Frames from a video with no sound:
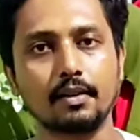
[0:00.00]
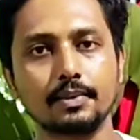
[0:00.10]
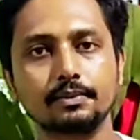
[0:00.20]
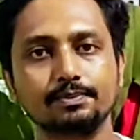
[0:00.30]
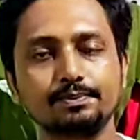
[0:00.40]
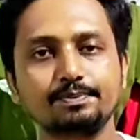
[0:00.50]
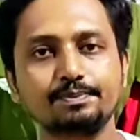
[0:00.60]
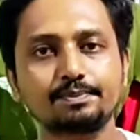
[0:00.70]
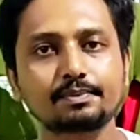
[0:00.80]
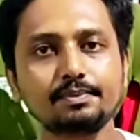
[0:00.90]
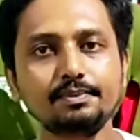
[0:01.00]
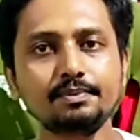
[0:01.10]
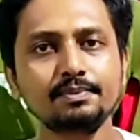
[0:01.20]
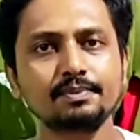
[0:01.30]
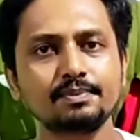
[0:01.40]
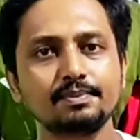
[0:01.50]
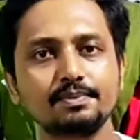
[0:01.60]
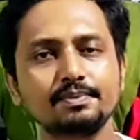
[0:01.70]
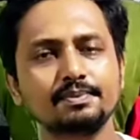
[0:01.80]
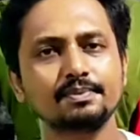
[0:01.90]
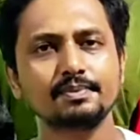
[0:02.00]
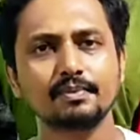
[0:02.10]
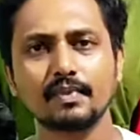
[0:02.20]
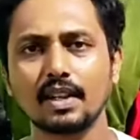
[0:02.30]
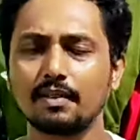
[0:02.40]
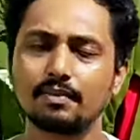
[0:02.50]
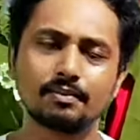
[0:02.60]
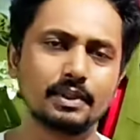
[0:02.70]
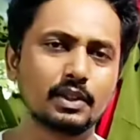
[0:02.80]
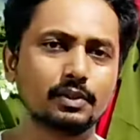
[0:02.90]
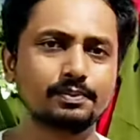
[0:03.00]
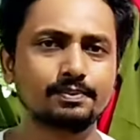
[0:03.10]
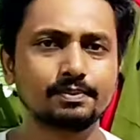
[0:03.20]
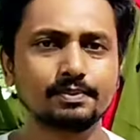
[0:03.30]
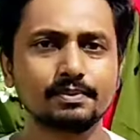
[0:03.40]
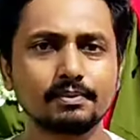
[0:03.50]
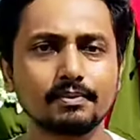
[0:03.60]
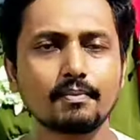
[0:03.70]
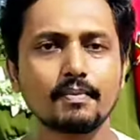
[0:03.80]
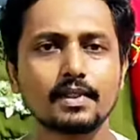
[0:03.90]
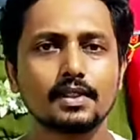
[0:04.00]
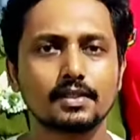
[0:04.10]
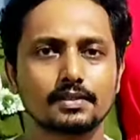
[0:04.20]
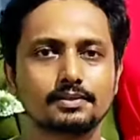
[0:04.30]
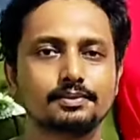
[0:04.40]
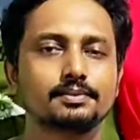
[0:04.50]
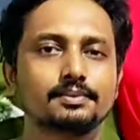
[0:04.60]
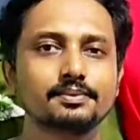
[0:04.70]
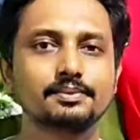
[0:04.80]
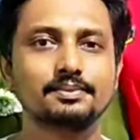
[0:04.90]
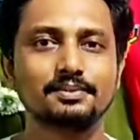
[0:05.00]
बिल्कुल बिल्कुल ना आप फोन का जमाना है बिकॉज फोन पे बात कीजिए बात से बात बन जाएगी और आप आराम से आ जाएंगे